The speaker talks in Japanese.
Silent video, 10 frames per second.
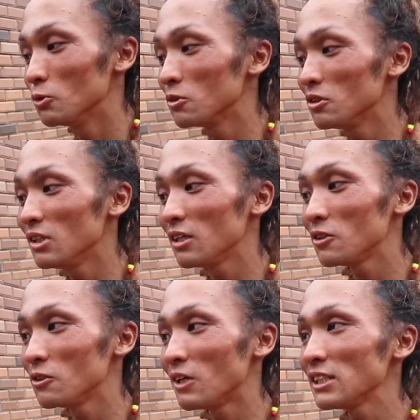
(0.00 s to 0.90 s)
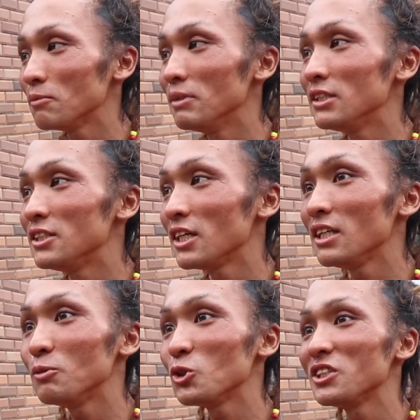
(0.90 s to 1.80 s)
僕は今日朝めっちゃ
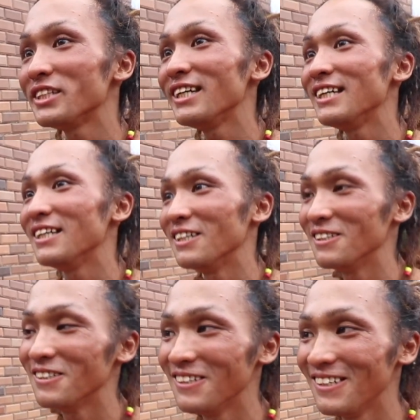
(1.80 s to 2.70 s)
寝坊して